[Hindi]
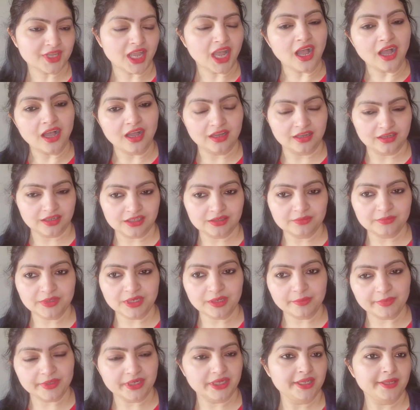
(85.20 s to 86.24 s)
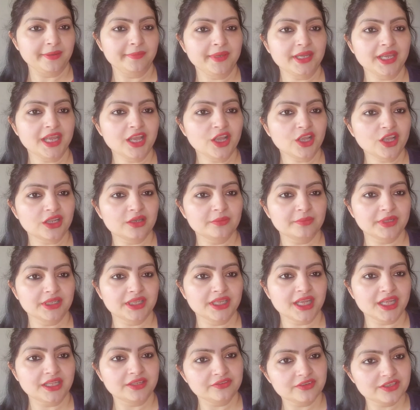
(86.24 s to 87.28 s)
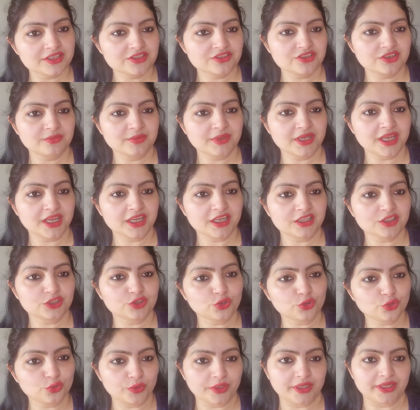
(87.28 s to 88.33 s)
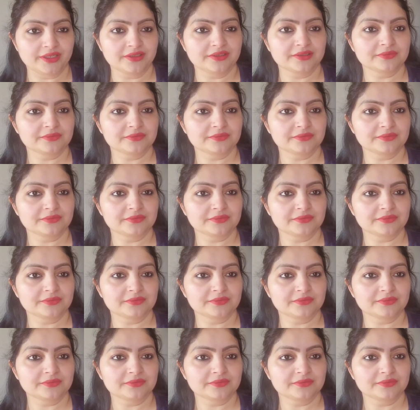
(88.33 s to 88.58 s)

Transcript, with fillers: हाँ कल मेरा बर्थडे भी है कल मेरी एनिवर्सरी भी है कल दोनों है